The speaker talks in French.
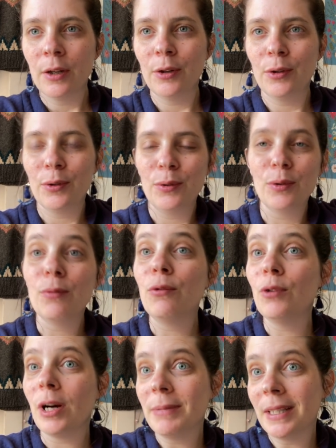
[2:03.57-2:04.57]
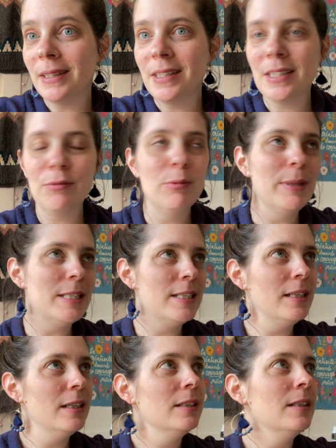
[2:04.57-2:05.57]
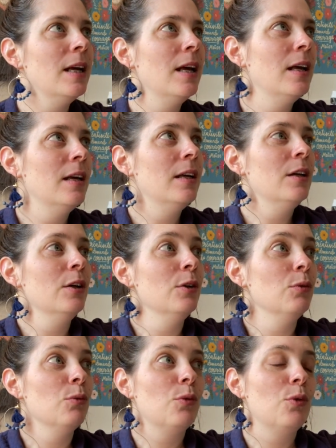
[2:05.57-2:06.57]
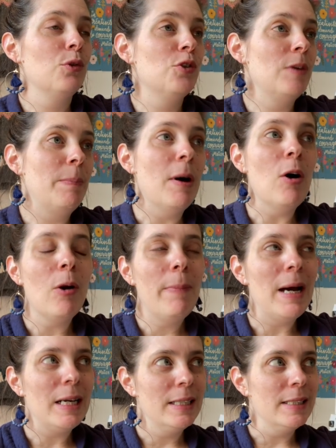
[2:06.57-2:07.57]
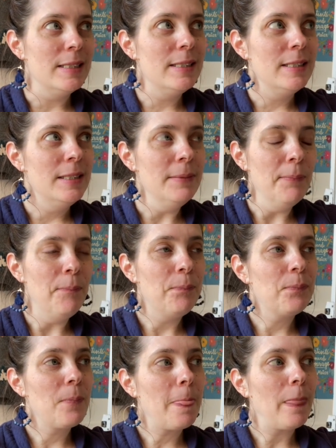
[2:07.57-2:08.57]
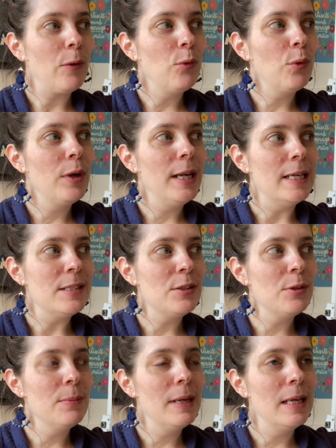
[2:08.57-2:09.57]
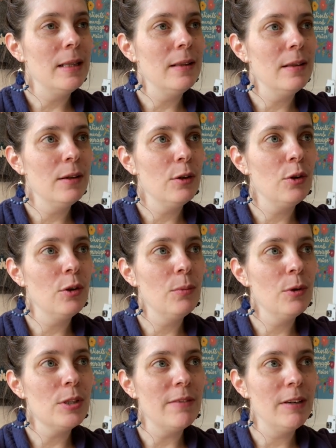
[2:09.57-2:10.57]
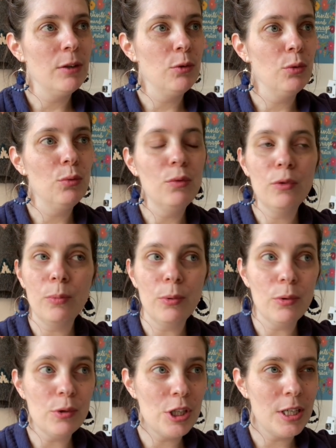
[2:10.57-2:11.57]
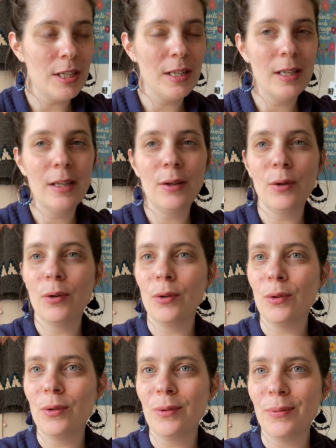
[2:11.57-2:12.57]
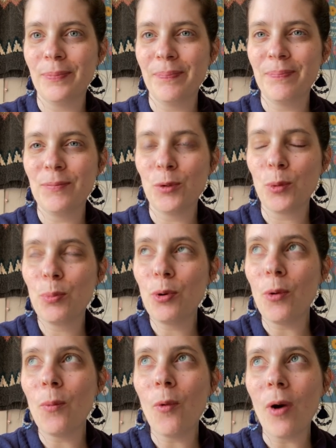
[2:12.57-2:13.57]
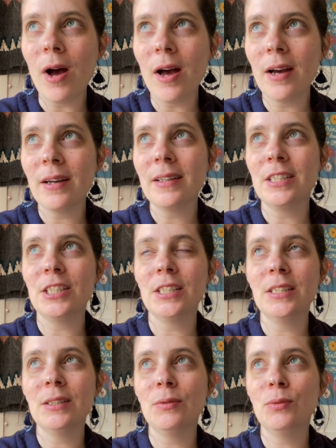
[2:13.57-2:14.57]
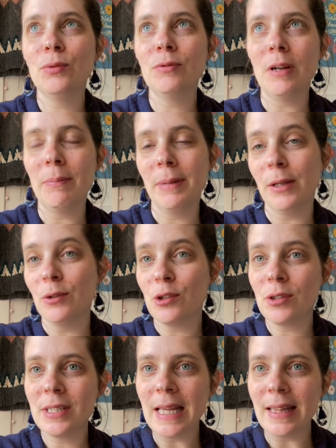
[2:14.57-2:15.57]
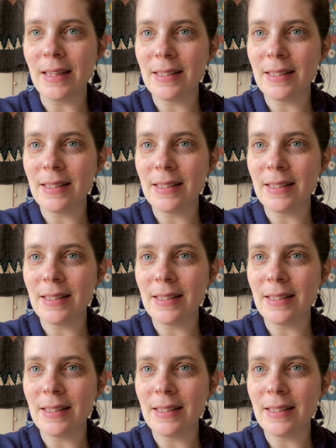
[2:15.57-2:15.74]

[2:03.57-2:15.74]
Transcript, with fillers: donc vous l'aurez peut-être déjà vu passer. Donc je ne vais pas en reparler ici donc la semaine commence avec de nouveaux projets. Euh, donc pour moi, j'ai une nouvelle paire de chaussettes.